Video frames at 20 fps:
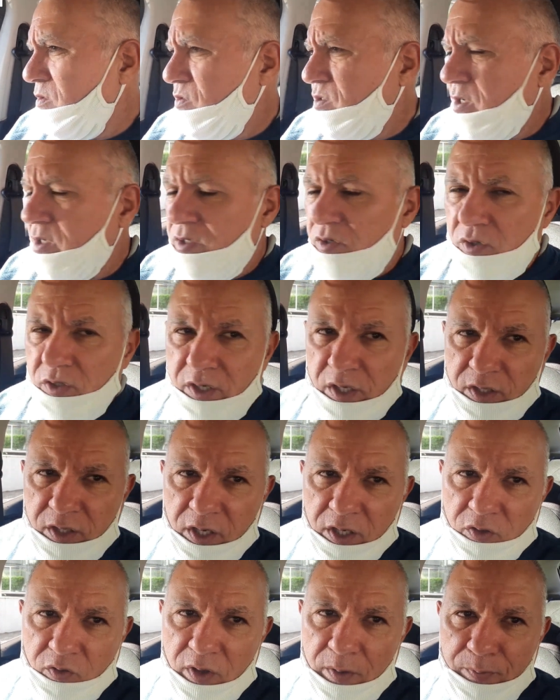não sei se hoje é
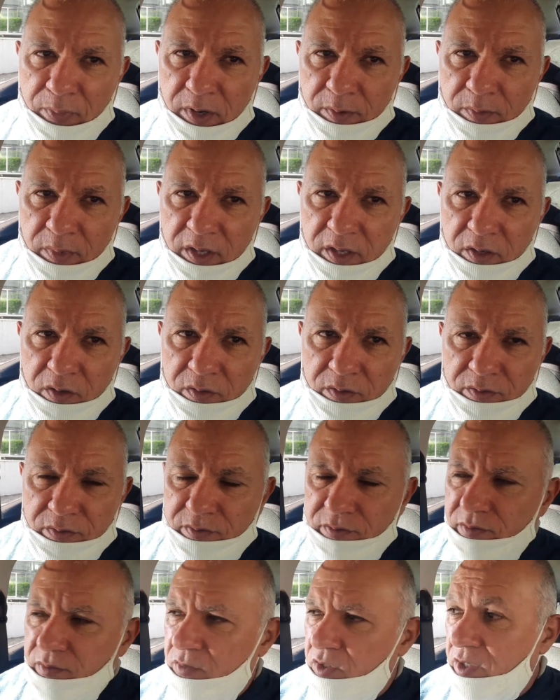30 ou é 1
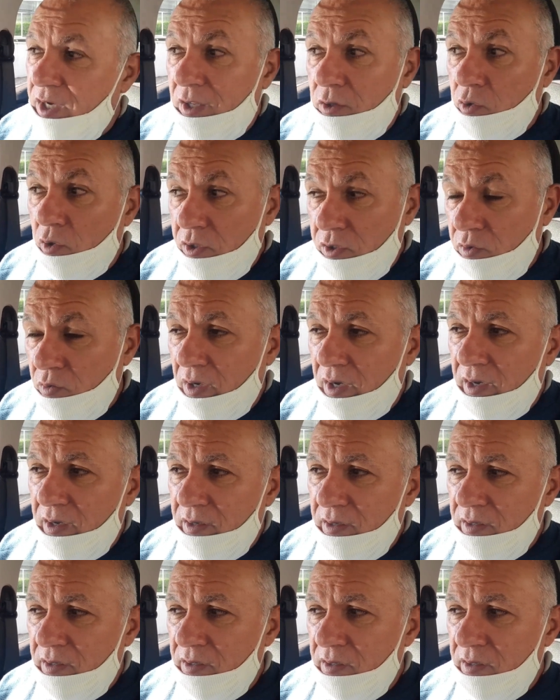dia 2 não é.